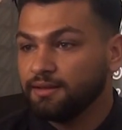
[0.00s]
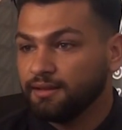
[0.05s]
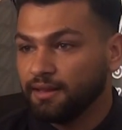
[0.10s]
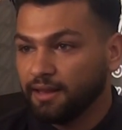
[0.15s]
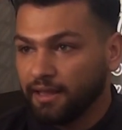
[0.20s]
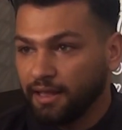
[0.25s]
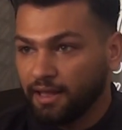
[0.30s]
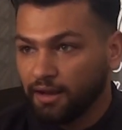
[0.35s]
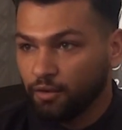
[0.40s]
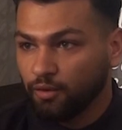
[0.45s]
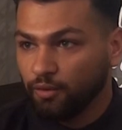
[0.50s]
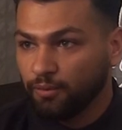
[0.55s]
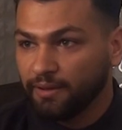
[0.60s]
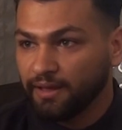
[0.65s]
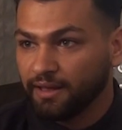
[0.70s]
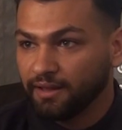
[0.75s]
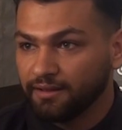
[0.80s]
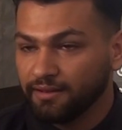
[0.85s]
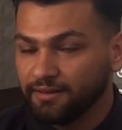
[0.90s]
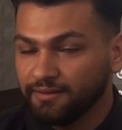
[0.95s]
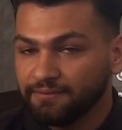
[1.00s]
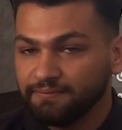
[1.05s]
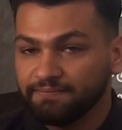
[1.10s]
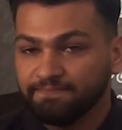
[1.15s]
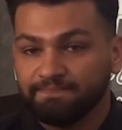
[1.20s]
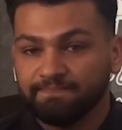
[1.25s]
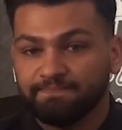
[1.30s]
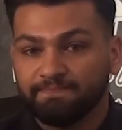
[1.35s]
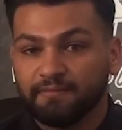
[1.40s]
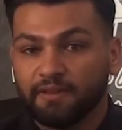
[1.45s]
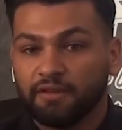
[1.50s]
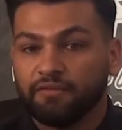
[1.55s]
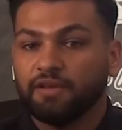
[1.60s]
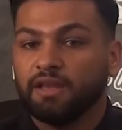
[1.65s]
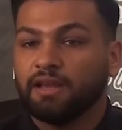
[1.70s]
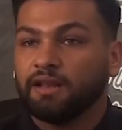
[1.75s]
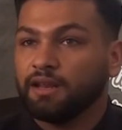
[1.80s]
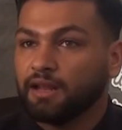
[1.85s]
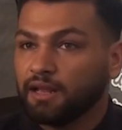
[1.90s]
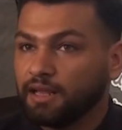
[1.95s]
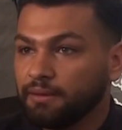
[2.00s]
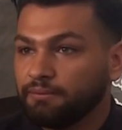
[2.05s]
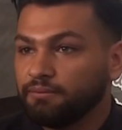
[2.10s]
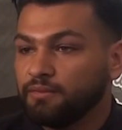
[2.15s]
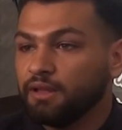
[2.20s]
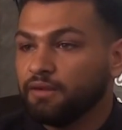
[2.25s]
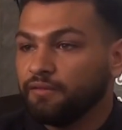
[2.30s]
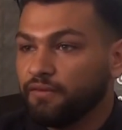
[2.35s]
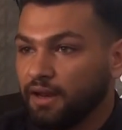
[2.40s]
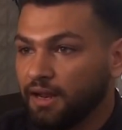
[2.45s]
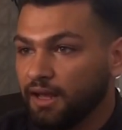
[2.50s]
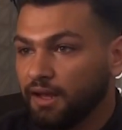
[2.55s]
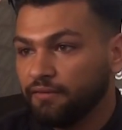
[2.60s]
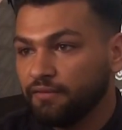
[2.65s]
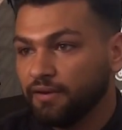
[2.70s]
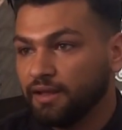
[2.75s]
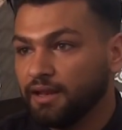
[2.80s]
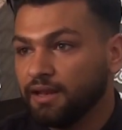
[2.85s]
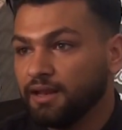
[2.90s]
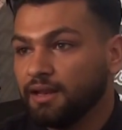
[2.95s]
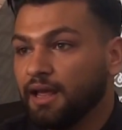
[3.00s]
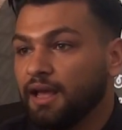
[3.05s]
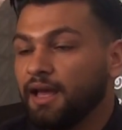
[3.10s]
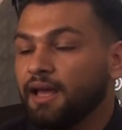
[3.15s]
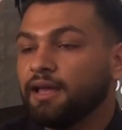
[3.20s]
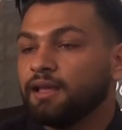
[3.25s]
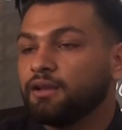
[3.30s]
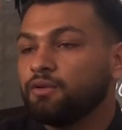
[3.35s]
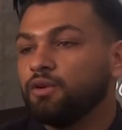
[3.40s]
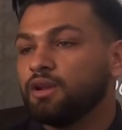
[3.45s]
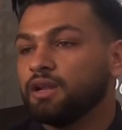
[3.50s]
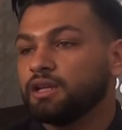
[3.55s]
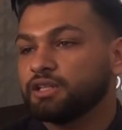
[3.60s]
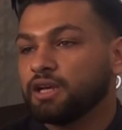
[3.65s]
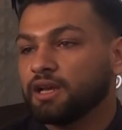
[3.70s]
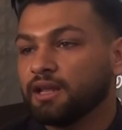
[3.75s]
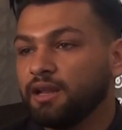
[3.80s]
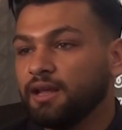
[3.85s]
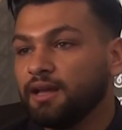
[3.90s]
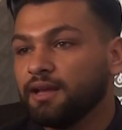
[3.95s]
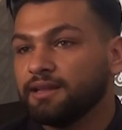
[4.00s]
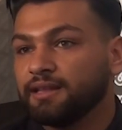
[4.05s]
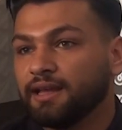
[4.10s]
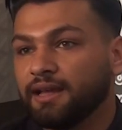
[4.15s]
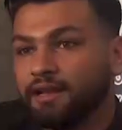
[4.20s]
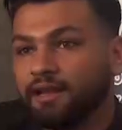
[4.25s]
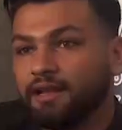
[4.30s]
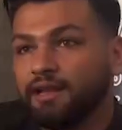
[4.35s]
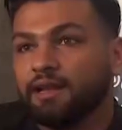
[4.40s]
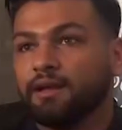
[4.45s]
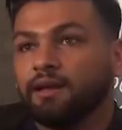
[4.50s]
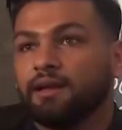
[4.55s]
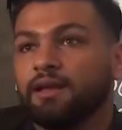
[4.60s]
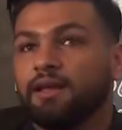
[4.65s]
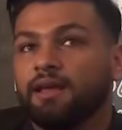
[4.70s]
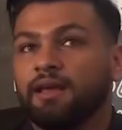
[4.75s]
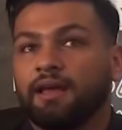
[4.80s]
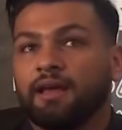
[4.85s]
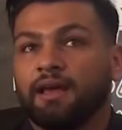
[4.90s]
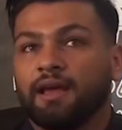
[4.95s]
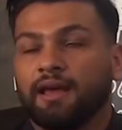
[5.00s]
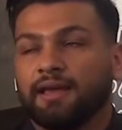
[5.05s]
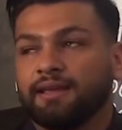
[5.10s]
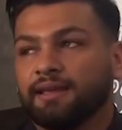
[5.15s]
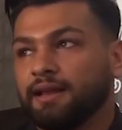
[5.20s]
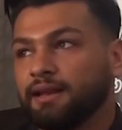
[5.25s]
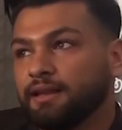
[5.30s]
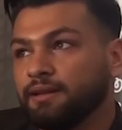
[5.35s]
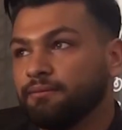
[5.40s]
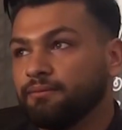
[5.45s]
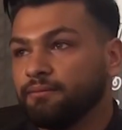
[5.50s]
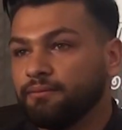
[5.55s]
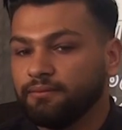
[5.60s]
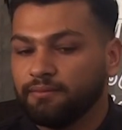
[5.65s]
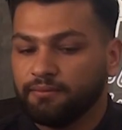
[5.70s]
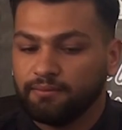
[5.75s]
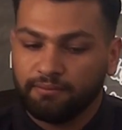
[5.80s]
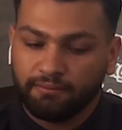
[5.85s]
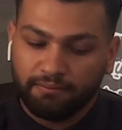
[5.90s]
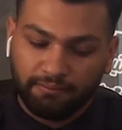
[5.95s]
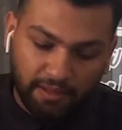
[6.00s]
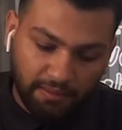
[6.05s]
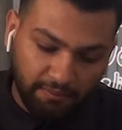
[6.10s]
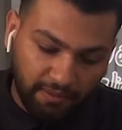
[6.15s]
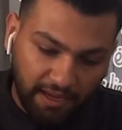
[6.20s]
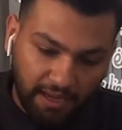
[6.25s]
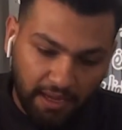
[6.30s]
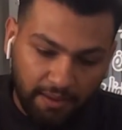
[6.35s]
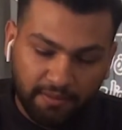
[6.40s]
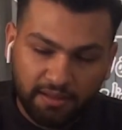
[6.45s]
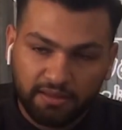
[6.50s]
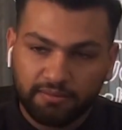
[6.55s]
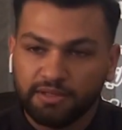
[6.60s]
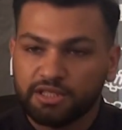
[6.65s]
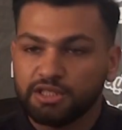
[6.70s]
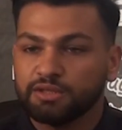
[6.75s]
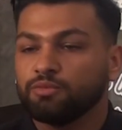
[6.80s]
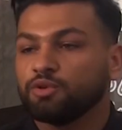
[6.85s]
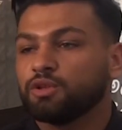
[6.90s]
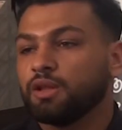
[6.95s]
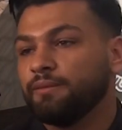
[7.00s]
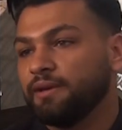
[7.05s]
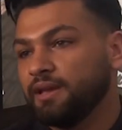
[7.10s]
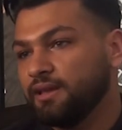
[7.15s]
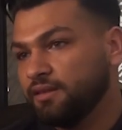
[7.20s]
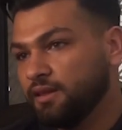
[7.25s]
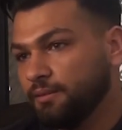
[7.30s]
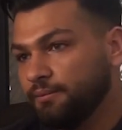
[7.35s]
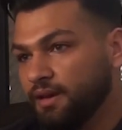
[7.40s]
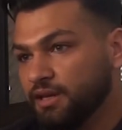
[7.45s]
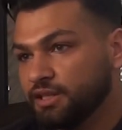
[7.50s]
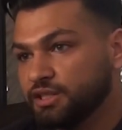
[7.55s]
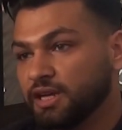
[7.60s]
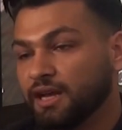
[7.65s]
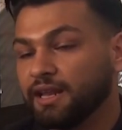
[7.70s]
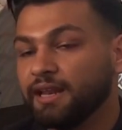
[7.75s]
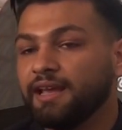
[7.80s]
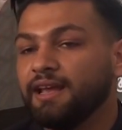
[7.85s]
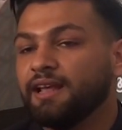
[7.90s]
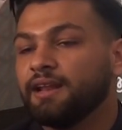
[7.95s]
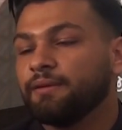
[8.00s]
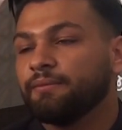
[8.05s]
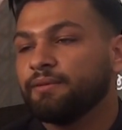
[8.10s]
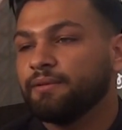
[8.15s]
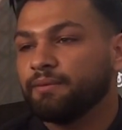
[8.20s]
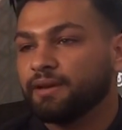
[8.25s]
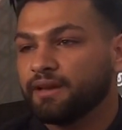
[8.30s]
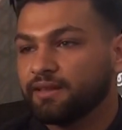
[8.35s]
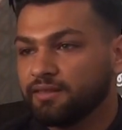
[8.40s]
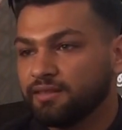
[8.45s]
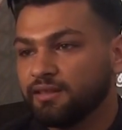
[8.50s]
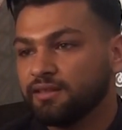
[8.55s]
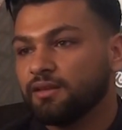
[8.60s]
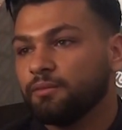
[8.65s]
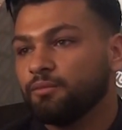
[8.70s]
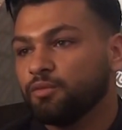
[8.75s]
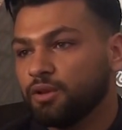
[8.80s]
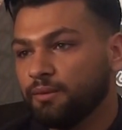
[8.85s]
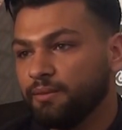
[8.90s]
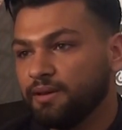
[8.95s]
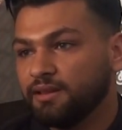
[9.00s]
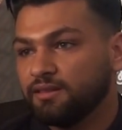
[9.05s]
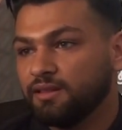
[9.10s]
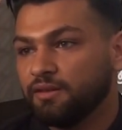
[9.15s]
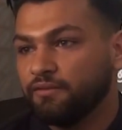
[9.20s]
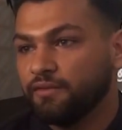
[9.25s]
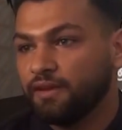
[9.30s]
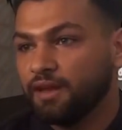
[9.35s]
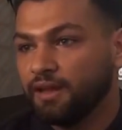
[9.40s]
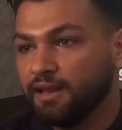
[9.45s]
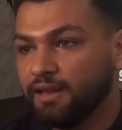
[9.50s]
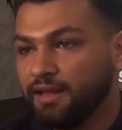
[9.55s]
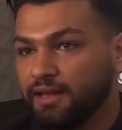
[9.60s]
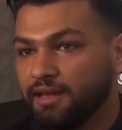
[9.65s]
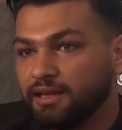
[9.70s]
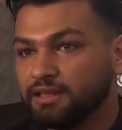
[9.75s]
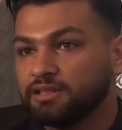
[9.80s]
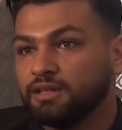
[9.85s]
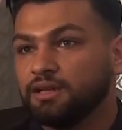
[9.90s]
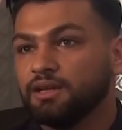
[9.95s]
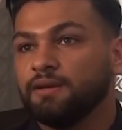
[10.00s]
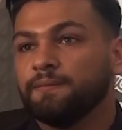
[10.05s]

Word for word: نقانق وبيض في عنا كبده فلافل هاي كلها شغلات يعني احنا يعني بالمخابز مش متميزين بهالشغل احنا خصيصا متميزين فيها ليش